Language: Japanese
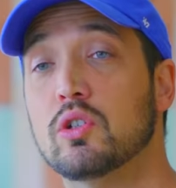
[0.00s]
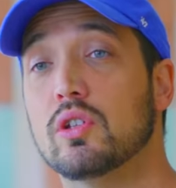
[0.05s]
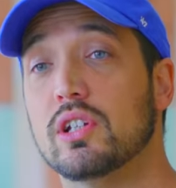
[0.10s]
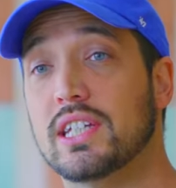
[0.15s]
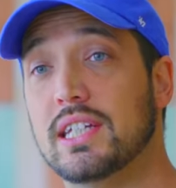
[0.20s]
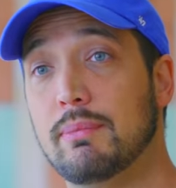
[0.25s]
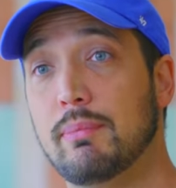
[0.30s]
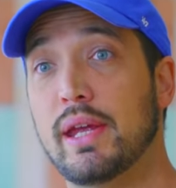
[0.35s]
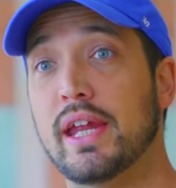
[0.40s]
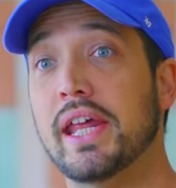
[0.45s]
ちょっと
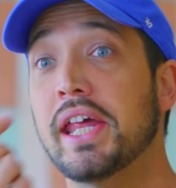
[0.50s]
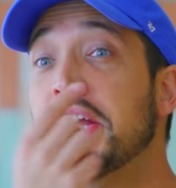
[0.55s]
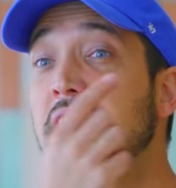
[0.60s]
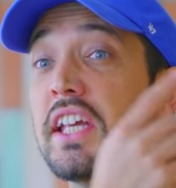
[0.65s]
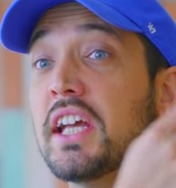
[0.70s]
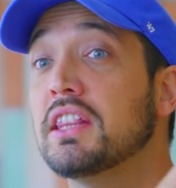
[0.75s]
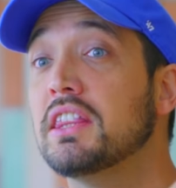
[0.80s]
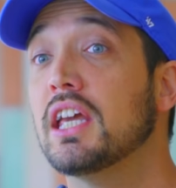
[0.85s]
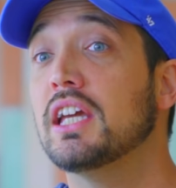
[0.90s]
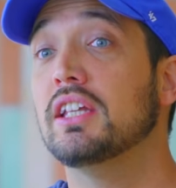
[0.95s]
シベリア
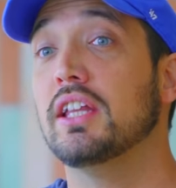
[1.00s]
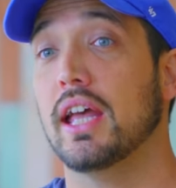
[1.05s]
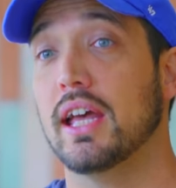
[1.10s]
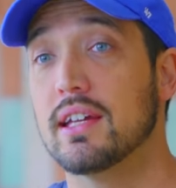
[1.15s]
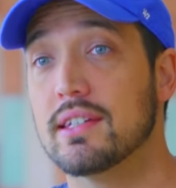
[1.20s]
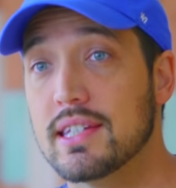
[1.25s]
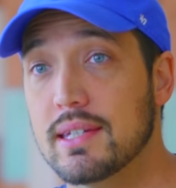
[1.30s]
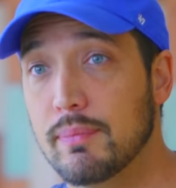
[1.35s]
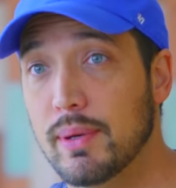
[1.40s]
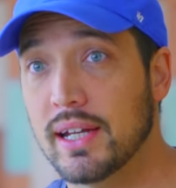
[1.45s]
にやってき
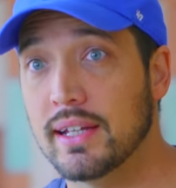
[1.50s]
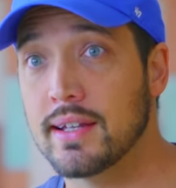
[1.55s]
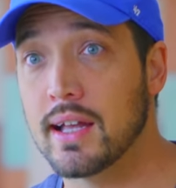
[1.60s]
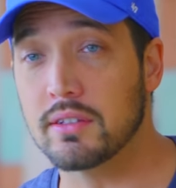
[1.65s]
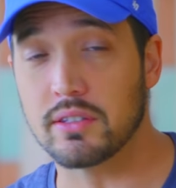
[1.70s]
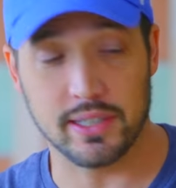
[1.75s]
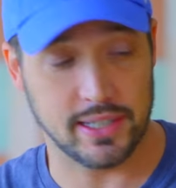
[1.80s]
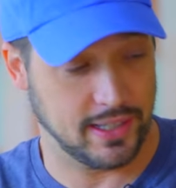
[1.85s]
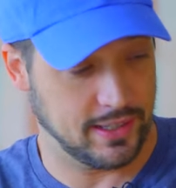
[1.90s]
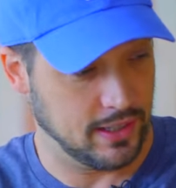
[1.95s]
て、シベリア
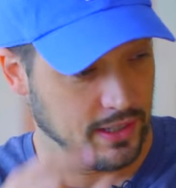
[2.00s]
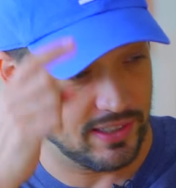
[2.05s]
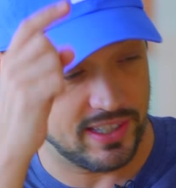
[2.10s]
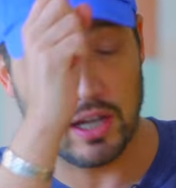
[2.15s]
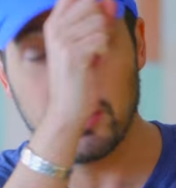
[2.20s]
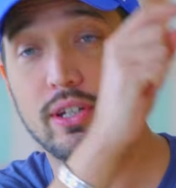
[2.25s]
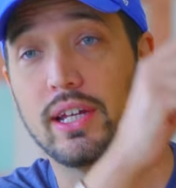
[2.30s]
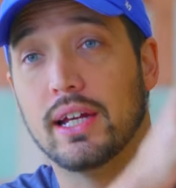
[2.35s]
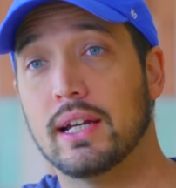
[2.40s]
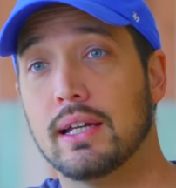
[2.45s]
の後に
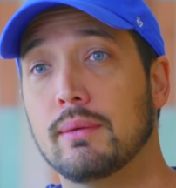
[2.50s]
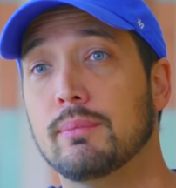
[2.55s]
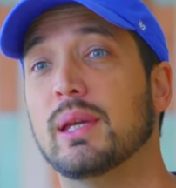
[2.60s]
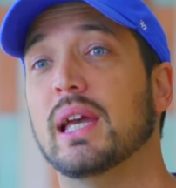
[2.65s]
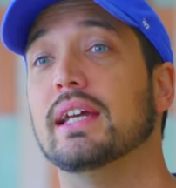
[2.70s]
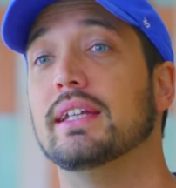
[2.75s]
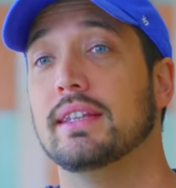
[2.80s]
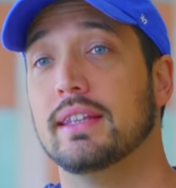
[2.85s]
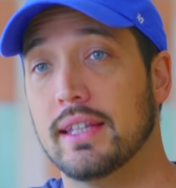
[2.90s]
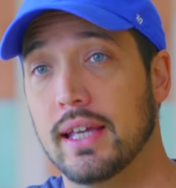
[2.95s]

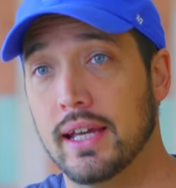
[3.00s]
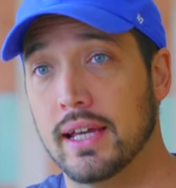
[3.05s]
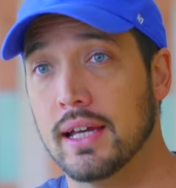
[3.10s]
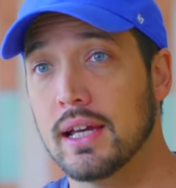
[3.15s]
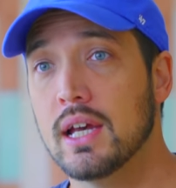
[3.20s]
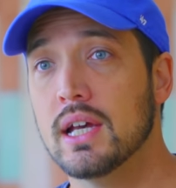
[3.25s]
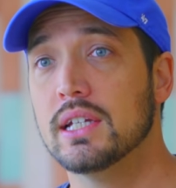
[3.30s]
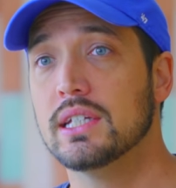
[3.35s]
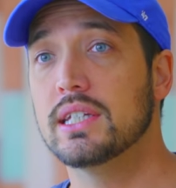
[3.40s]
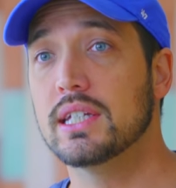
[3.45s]
サウジアラビア行って、
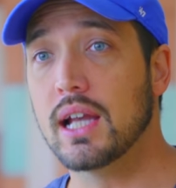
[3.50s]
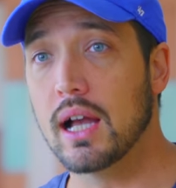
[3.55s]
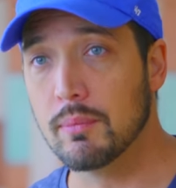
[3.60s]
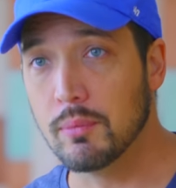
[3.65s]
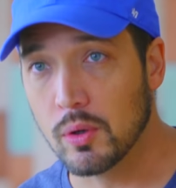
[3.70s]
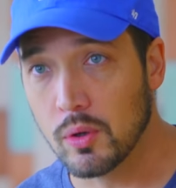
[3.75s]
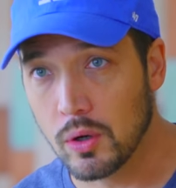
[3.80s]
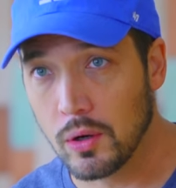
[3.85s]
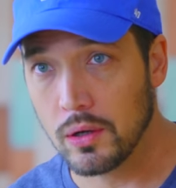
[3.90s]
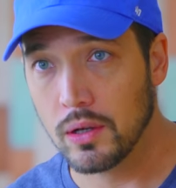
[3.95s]
しか
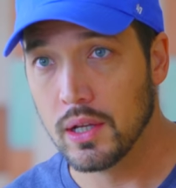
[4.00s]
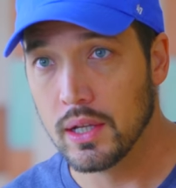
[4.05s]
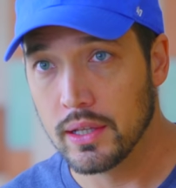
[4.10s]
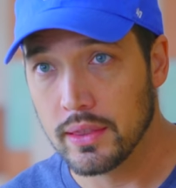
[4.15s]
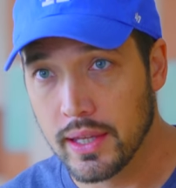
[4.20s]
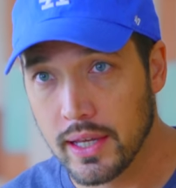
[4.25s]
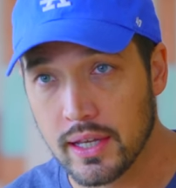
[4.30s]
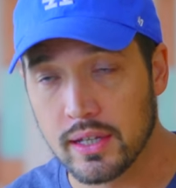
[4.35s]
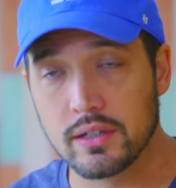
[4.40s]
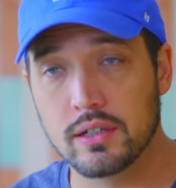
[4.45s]
も
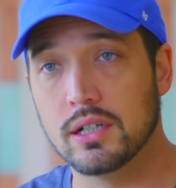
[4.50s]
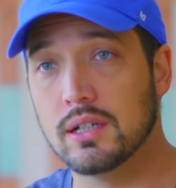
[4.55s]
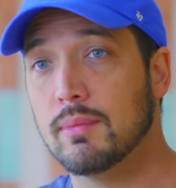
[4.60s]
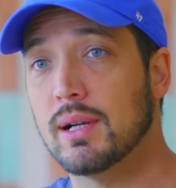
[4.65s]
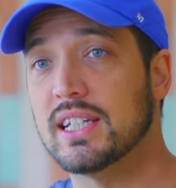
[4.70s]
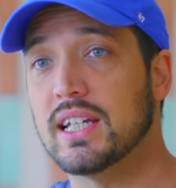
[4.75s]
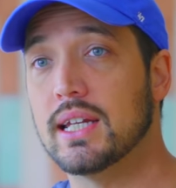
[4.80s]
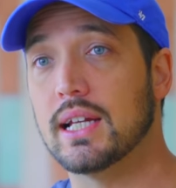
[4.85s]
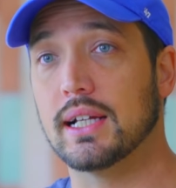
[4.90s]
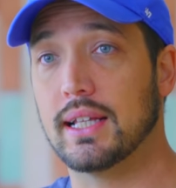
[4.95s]
ね、
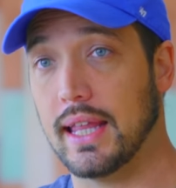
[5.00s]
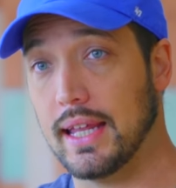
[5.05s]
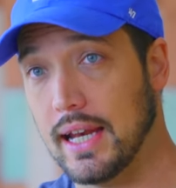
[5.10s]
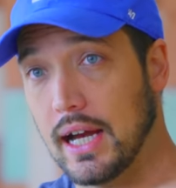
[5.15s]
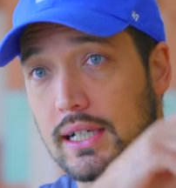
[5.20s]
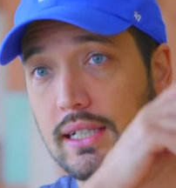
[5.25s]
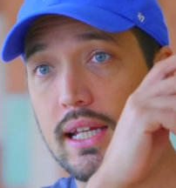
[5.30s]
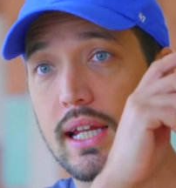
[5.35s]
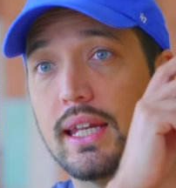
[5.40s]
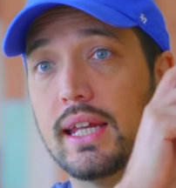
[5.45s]
車じゃなくて
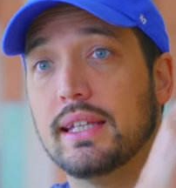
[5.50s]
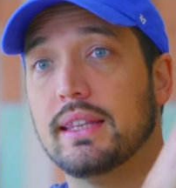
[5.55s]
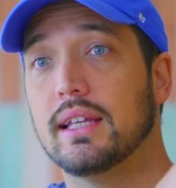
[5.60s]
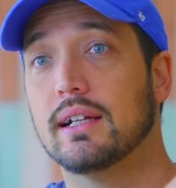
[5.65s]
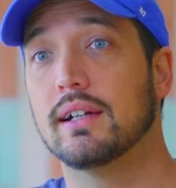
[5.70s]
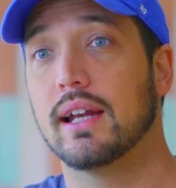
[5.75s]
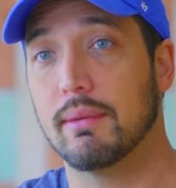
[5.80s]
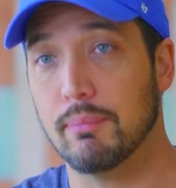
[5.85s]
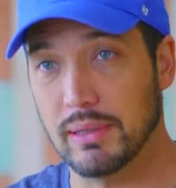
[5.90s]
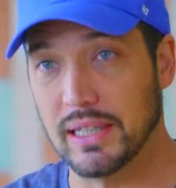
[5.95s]
ラクダで行っ
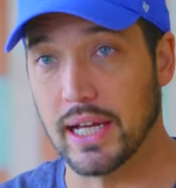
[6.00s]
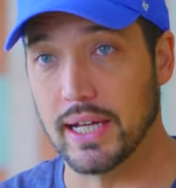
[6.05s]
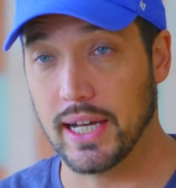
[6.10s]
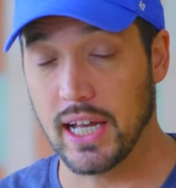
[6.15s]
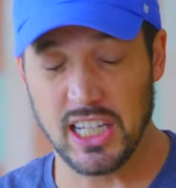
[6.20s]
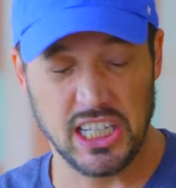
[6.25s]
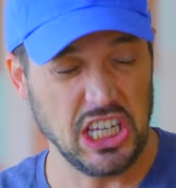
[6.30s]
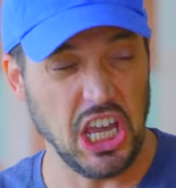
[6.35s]
てくれみたいな、